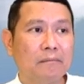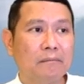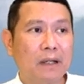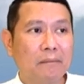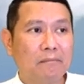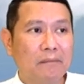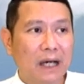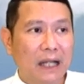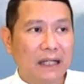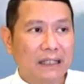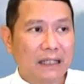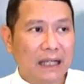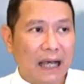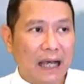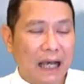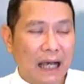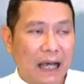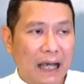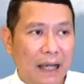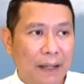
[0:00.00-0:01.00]
มันเหมือน
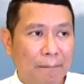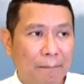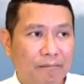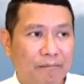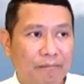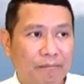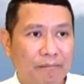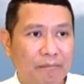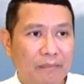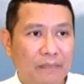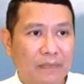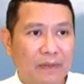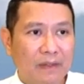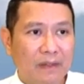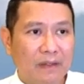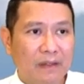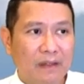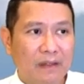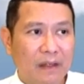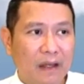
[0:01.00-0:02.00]
กับ
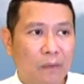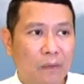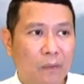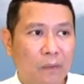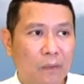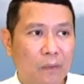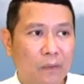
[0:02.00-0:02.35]
เอา